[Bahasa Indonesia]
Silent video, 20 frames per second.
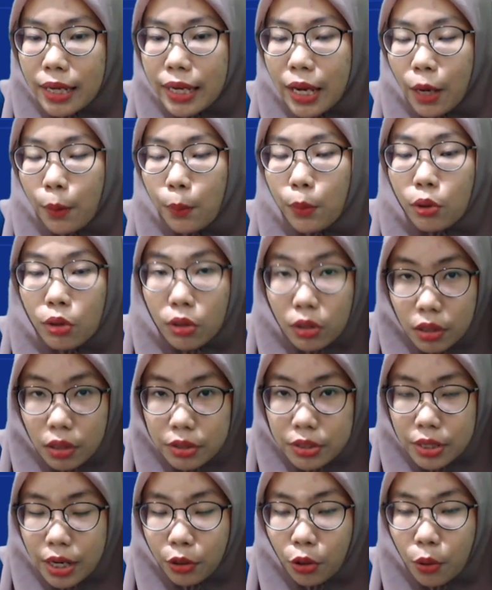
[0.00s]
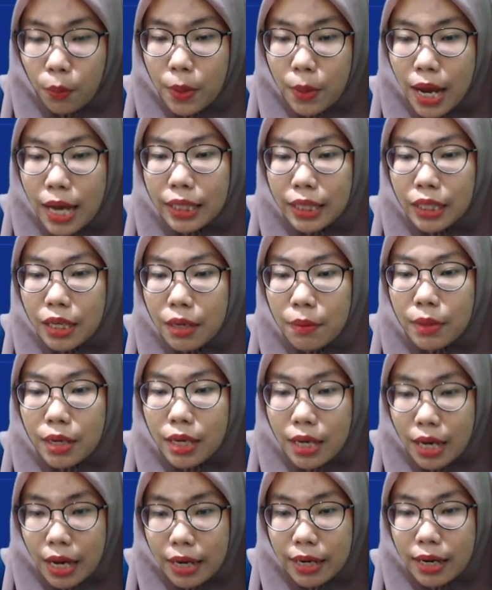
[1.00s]
chemicals atau bahan
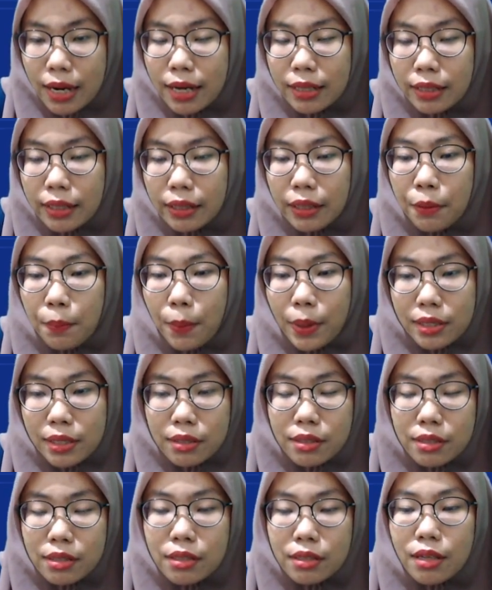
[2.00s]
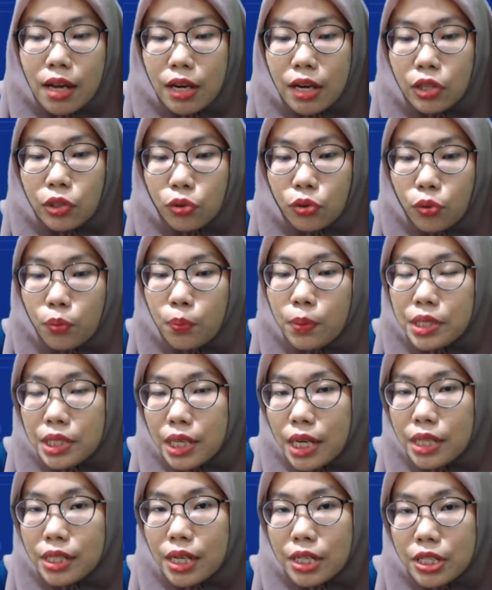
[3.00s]
kimia yang ada di pestisida itu
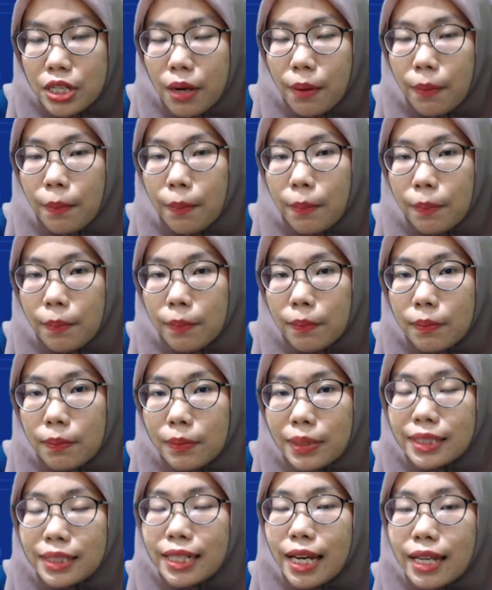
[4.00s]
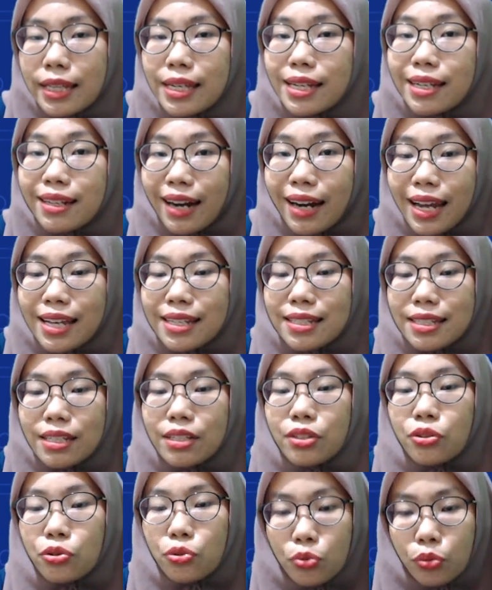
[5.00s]
bisa saja menjadi
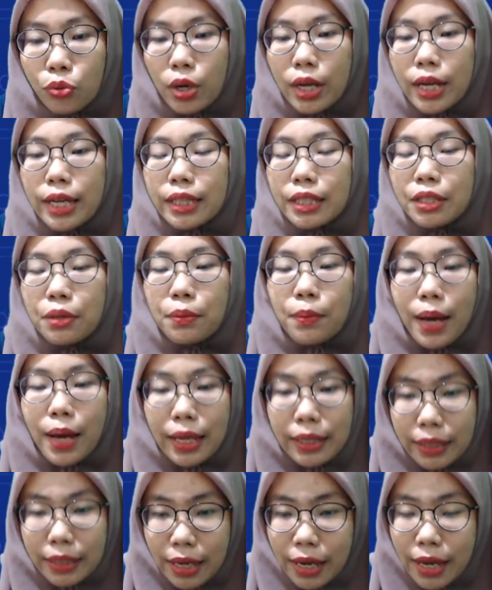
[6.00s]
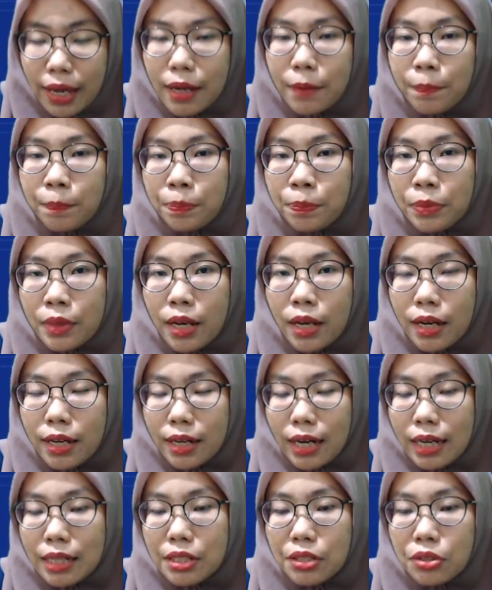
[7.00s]
residu, di mana
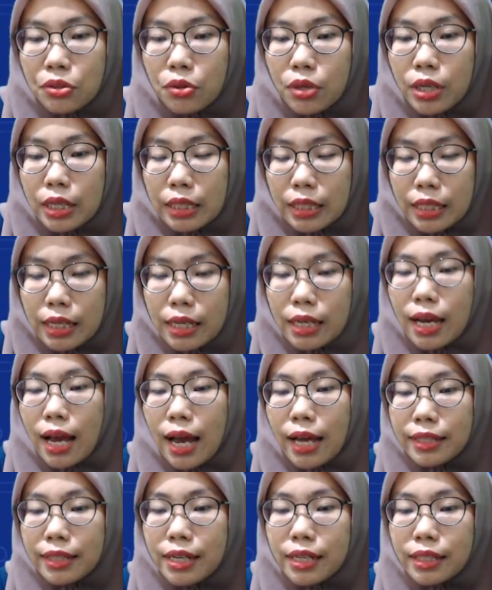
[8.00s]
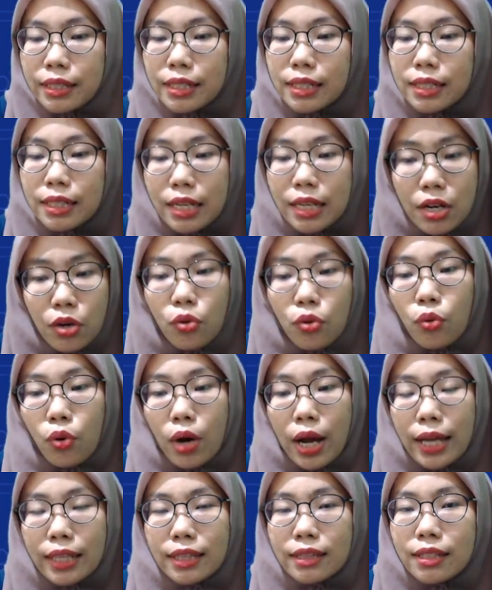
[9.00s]
residu ini ada di
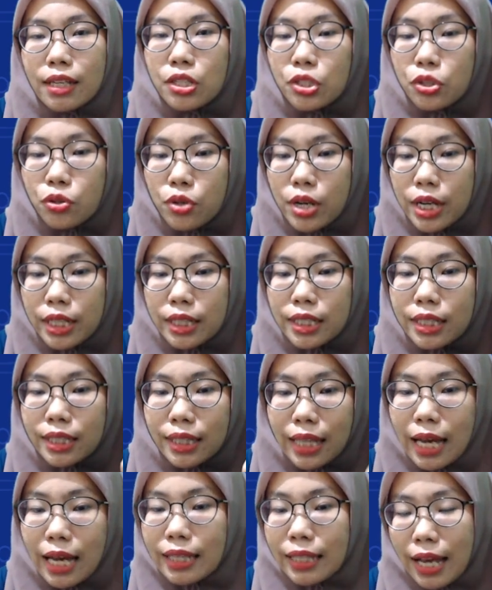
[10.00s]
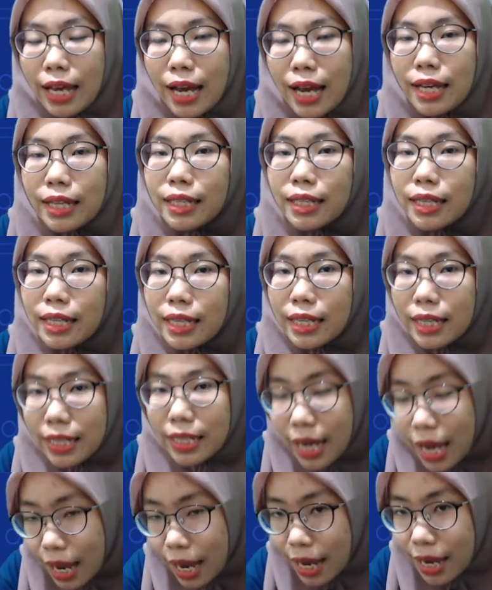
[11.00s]
lingkungan dan juga di tanah
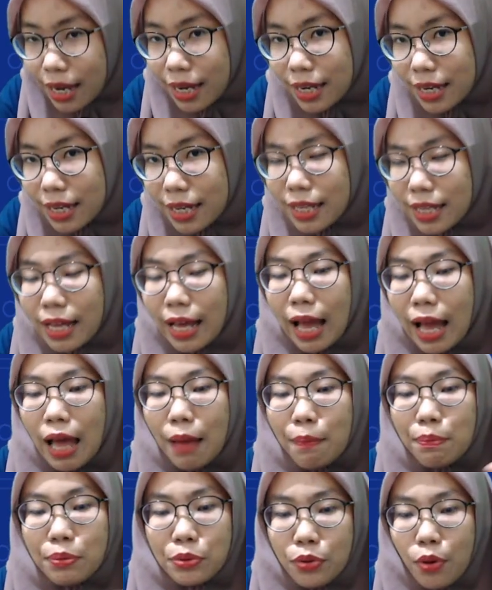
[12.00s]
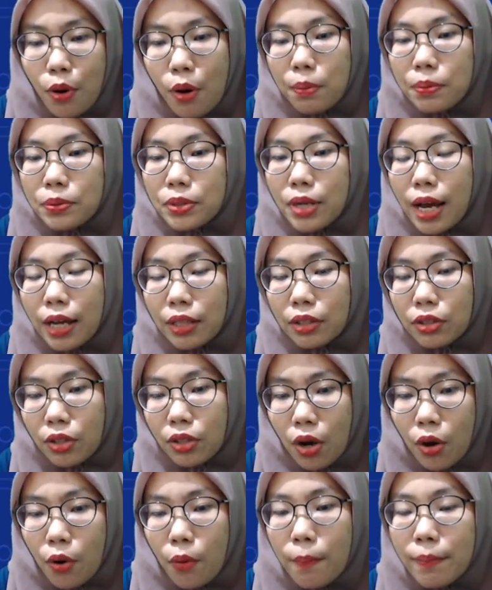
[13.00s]
yang absorbs
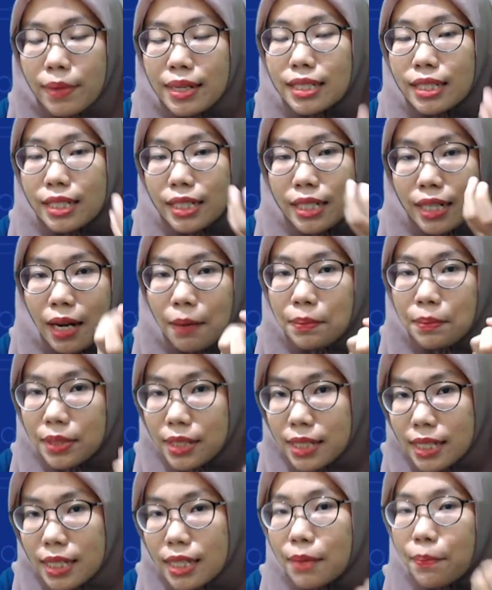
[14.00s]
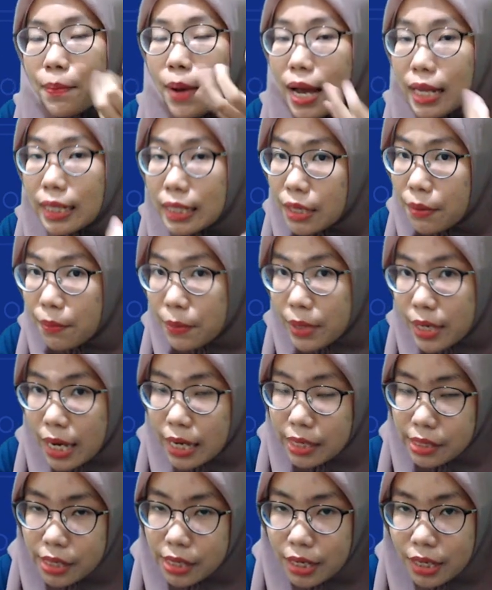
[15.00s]
atau menyerap si bahan
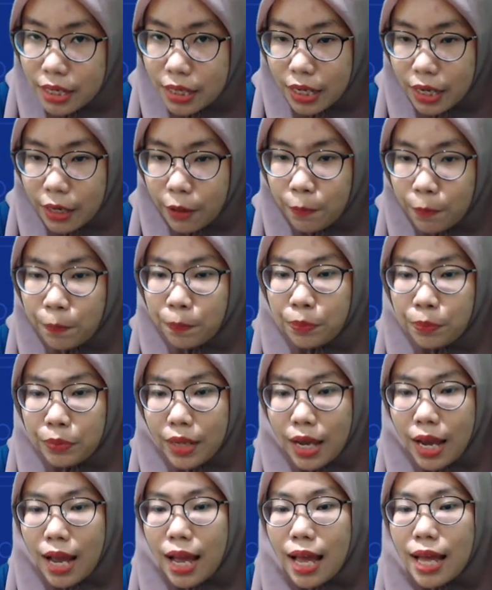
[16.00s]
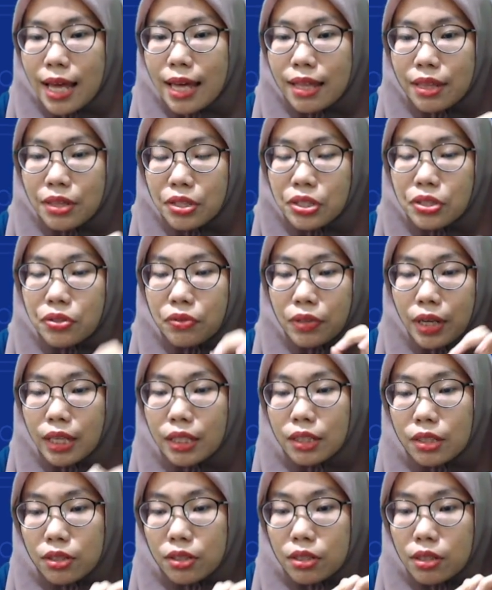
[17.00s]
kimianya ini. Nah, these
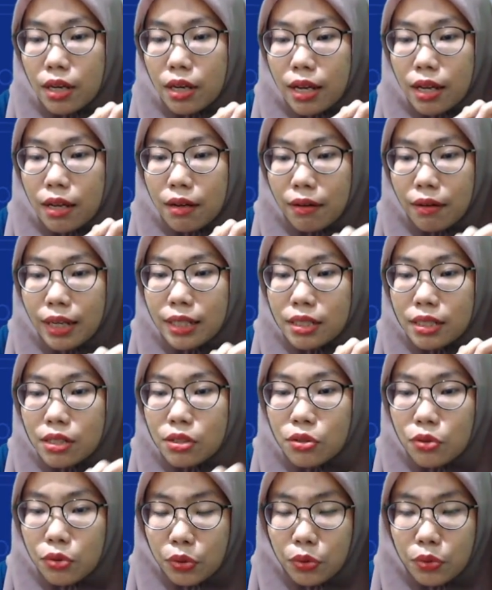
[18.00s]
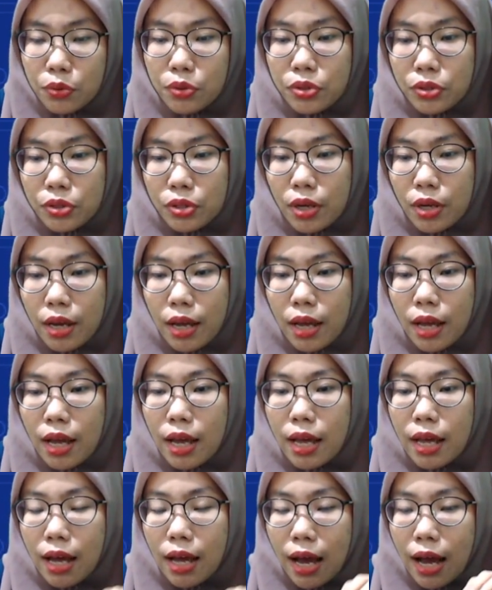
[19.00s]
residues
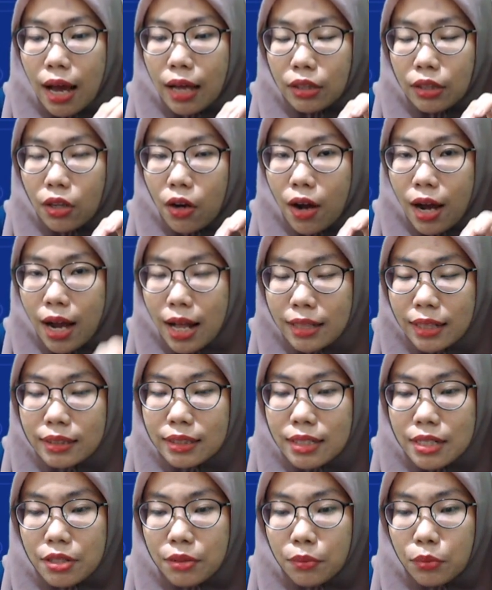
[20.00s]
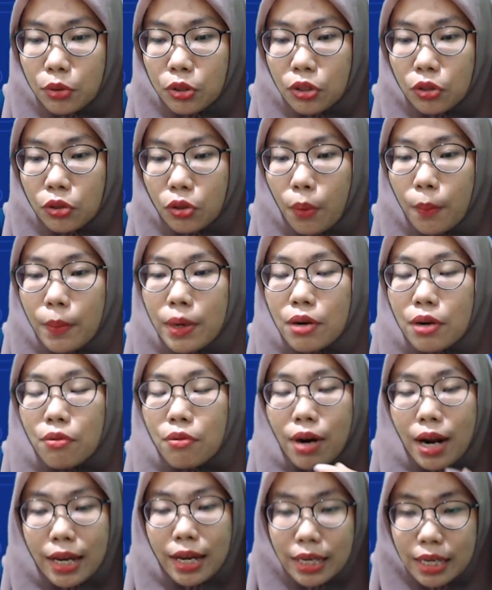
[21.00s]
atau hal tersebut itu
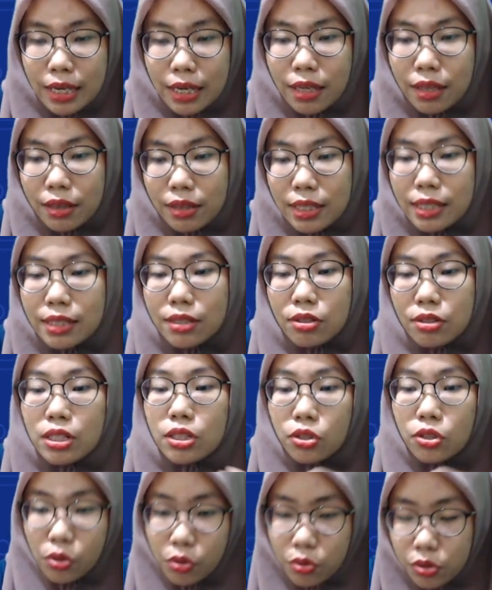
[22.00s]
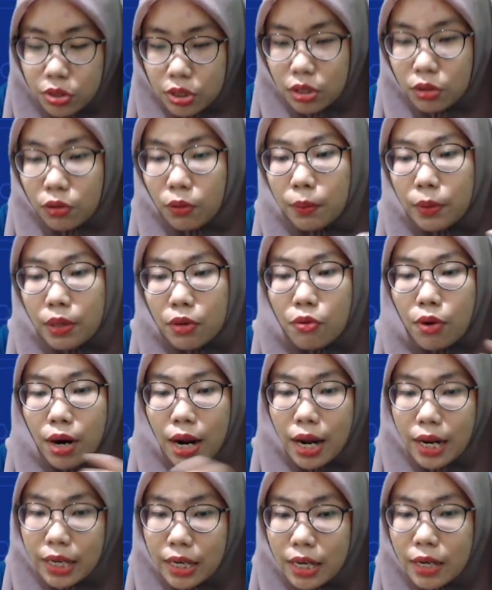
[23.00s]
mengurangi, this reduce itu
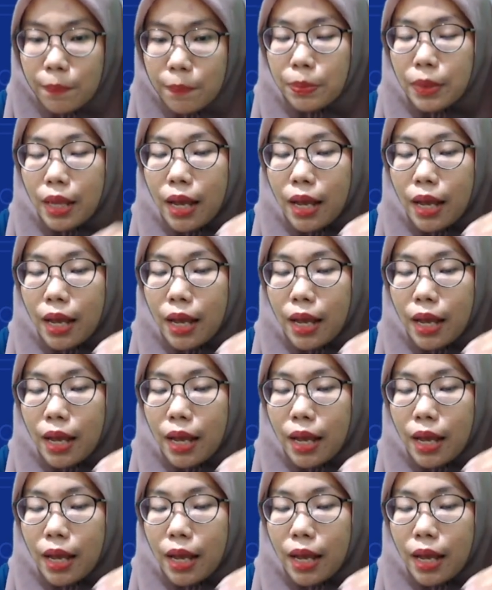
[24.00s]
mengurangi